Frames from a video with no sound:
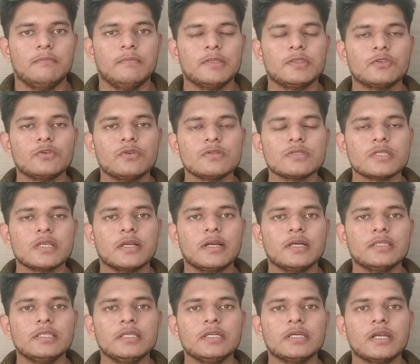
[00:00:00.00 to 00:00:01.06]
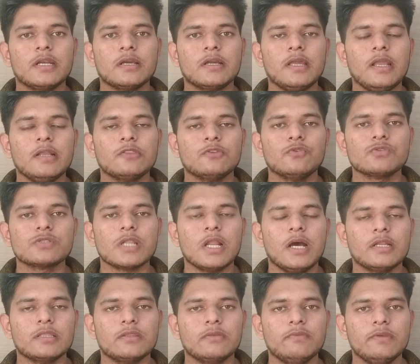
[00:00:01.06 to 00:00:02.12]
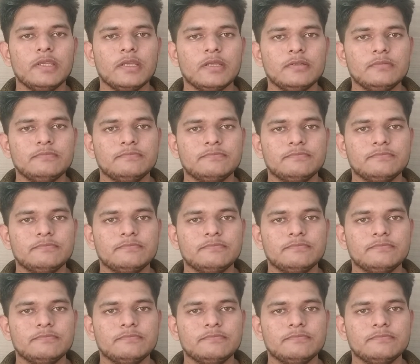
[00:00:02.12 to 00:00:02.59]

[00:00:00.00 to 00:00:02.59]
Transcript: मित्रों संगतिकरण का एक दूसरा अर्थ भी है